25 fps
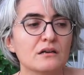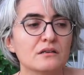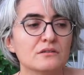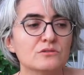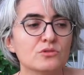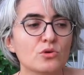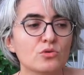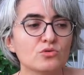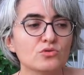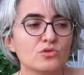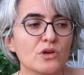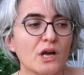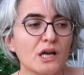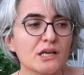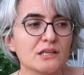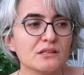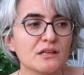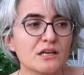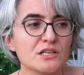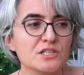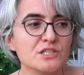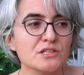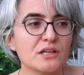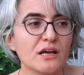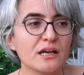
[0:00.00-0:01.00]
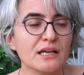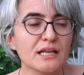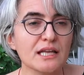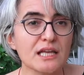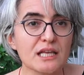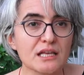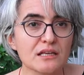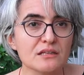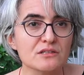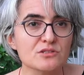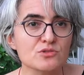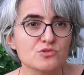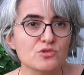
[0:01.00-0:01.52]
doktor arkadaşlar
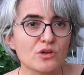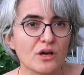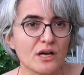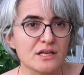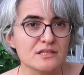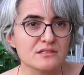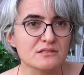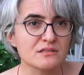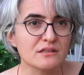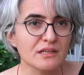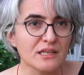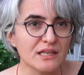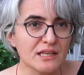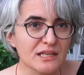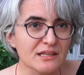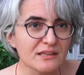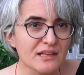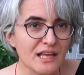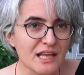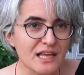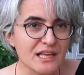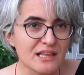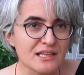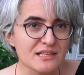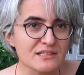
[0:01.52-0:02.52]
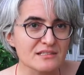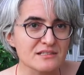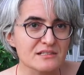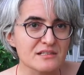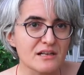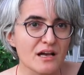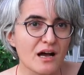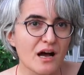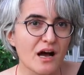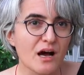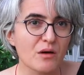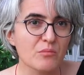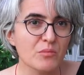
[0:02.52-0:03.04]
iyiyiz diyor. Aslında iyi değiliz
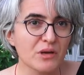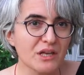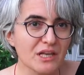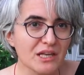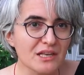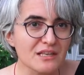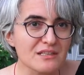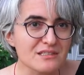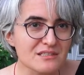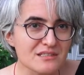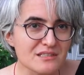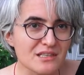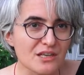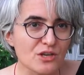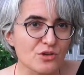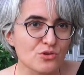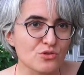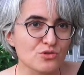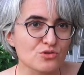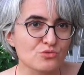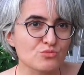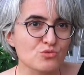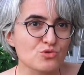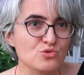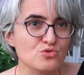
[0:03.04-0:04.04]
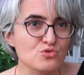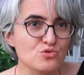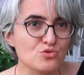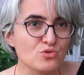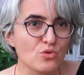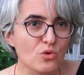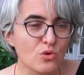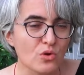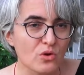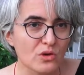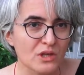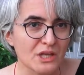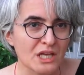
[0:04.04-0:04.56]
ama iyiyiz diye yorumluyoruz. Çünkü
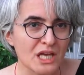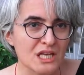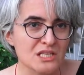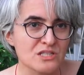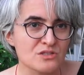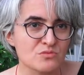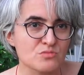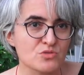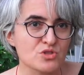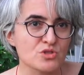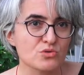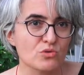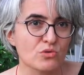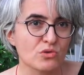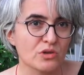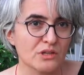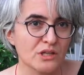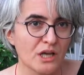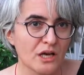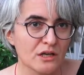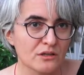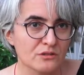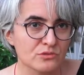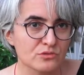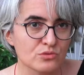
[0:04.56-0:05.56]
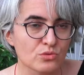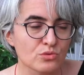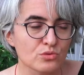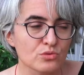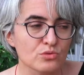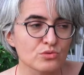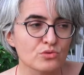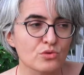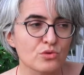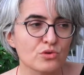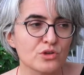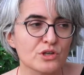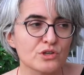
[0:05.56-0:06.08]
geçmişte o kadar
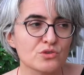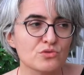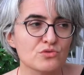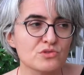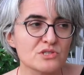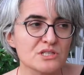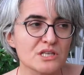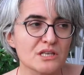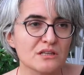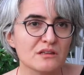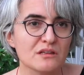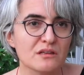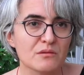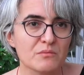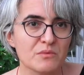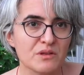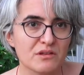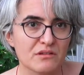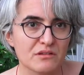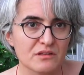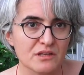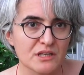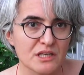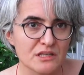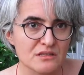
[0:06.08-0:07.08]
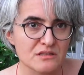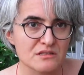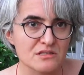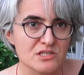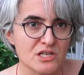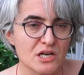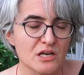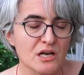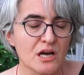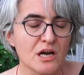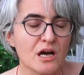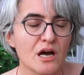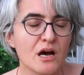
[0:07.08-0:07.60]
doluluk oranı yüksekti ki bir
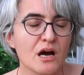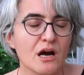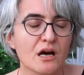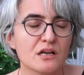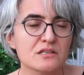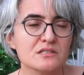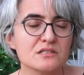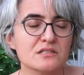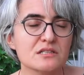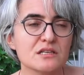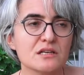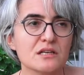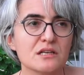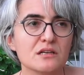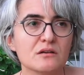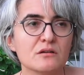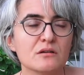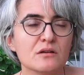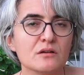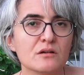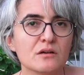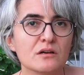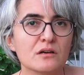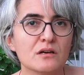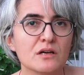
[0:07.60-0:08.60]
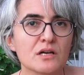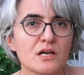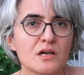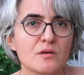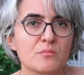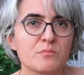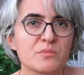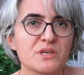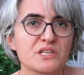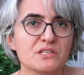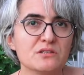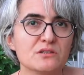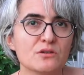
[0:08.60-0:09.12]
yatıracak hastayı e,
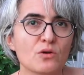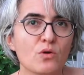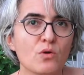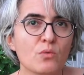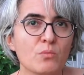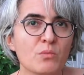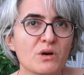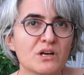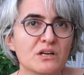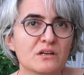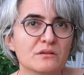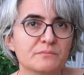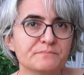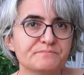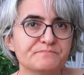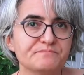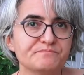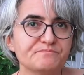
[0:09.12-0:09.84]
bir yoğun bakım